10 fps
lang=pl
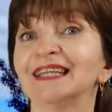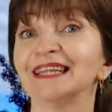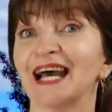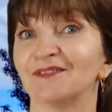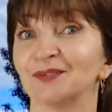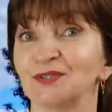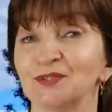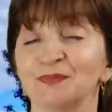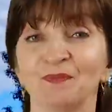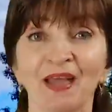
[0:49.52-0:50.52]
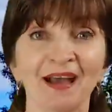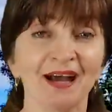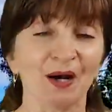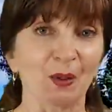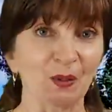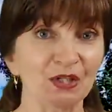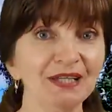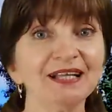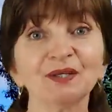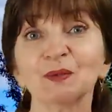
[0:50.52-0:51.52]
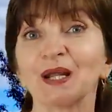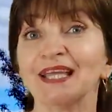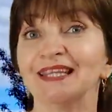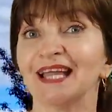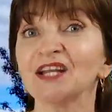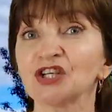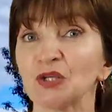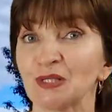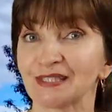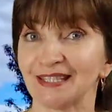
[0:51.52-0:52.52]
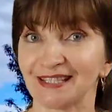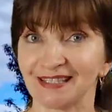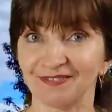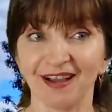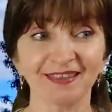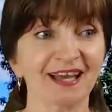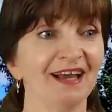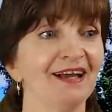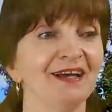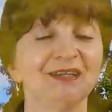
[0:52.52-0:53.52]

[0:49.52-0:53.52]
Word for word: Nawódź. Roślina, która inaczej jest nazywana